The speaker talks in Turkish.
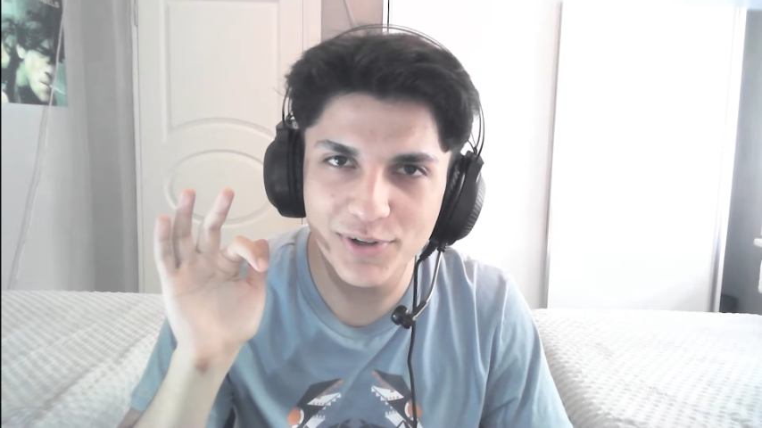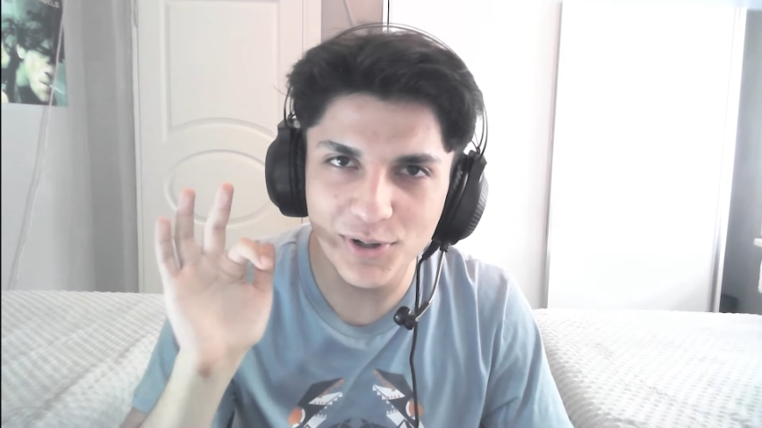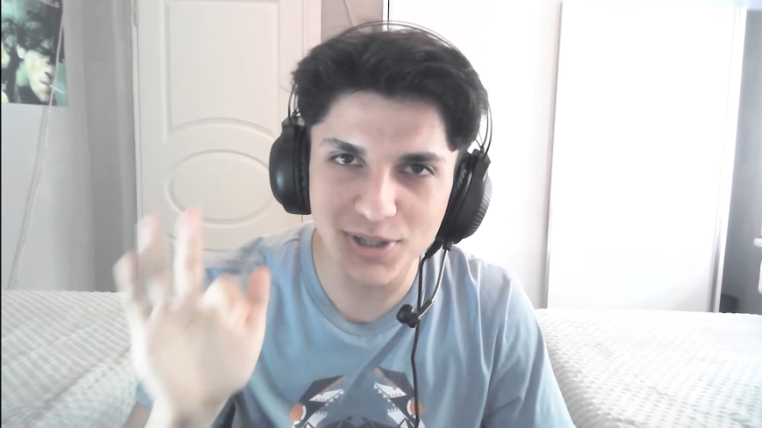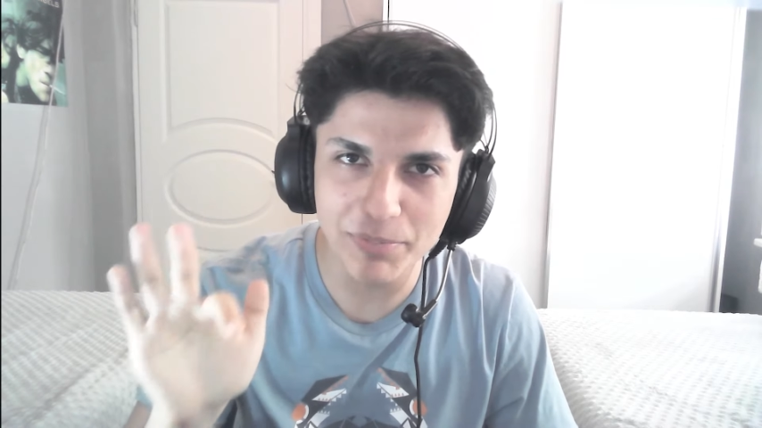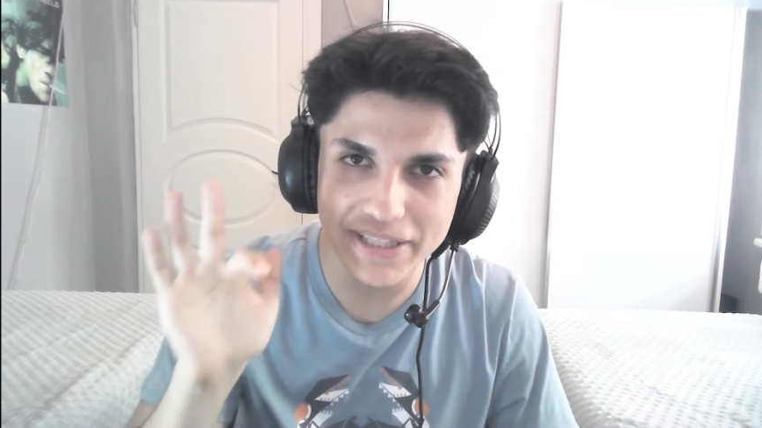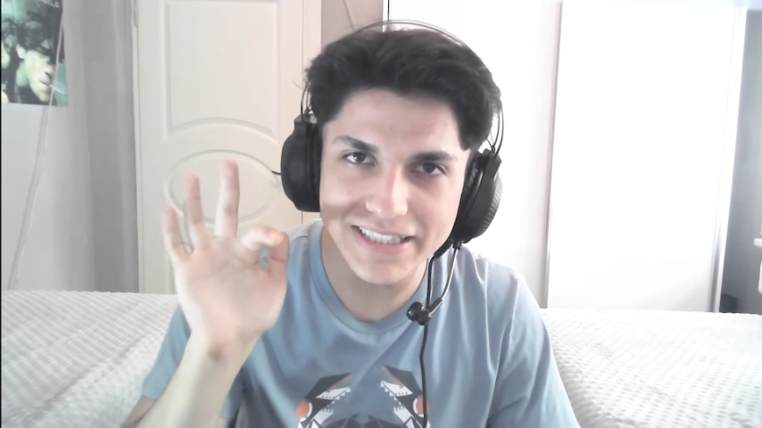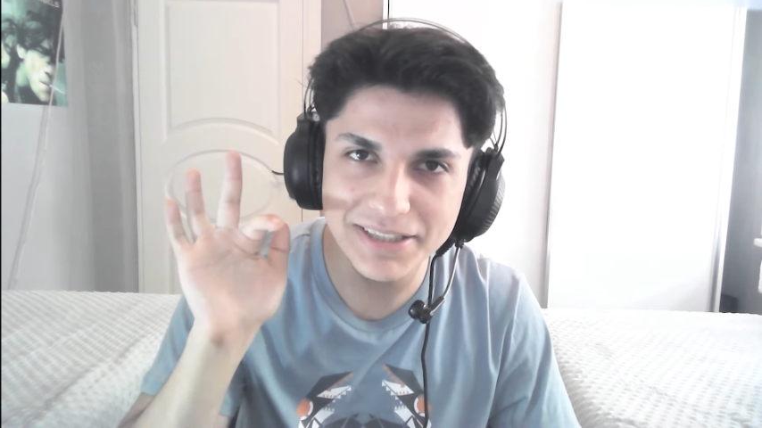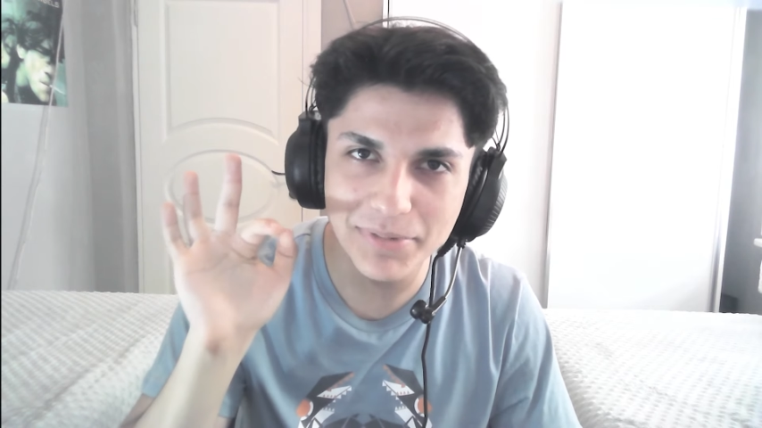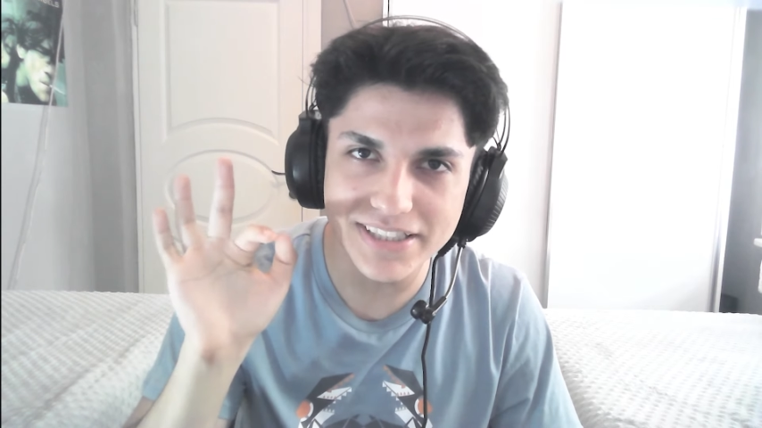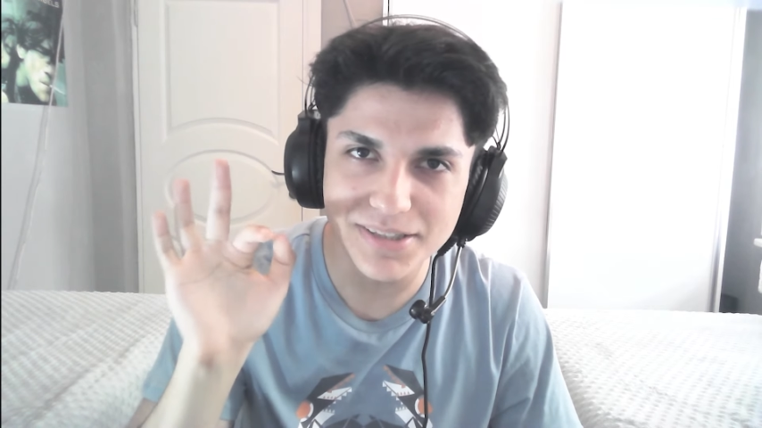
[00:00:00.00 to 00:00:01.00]
ol
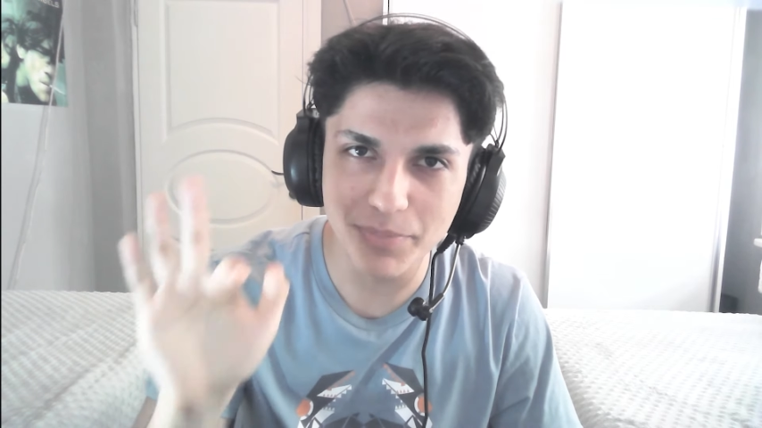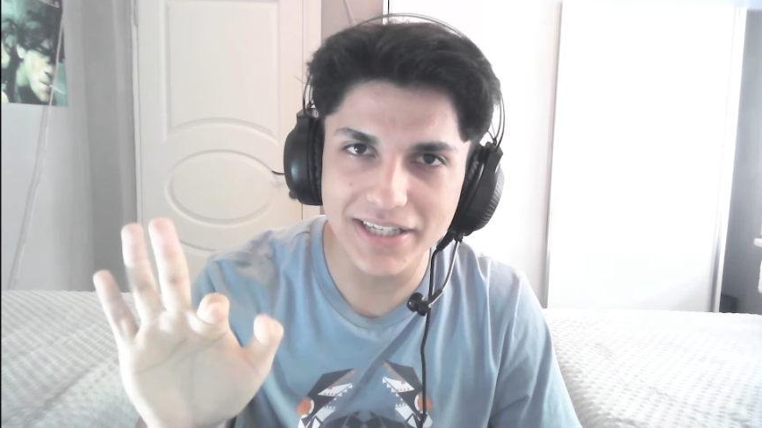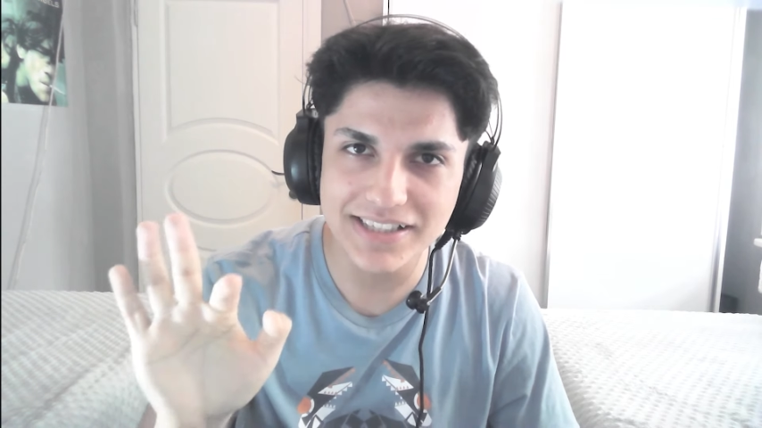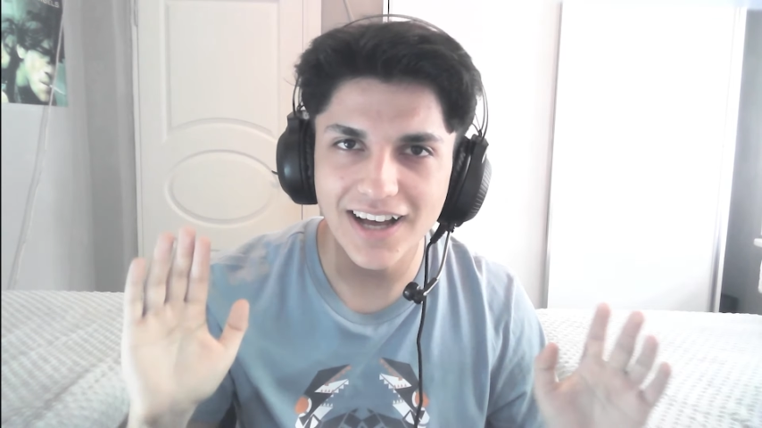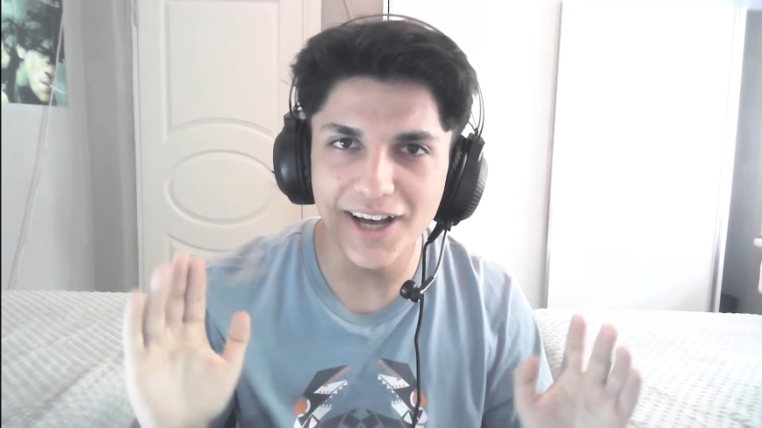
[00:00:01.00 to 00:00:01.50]
bildirim açı bas.